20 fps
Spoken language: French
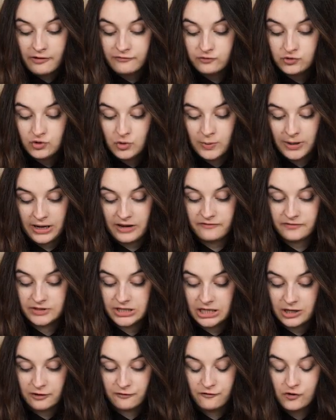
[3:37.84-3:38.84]
À vous de
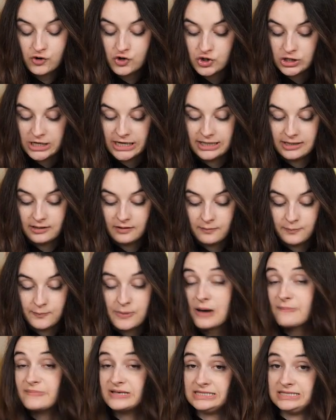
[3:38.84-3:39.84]
prévenir vos collègues
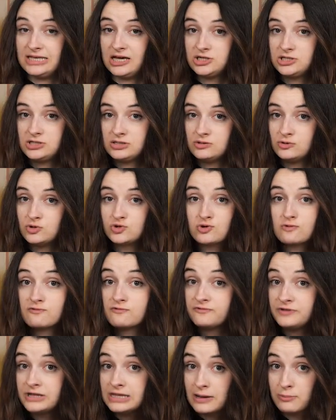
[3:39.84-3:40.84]
par message de ce que
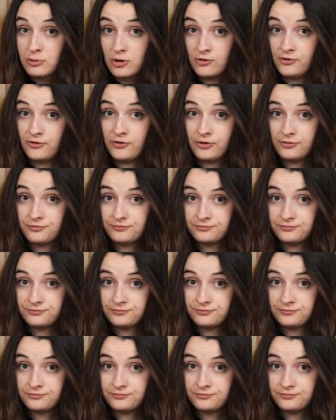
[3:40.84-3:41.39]
vous venez d'apprendre.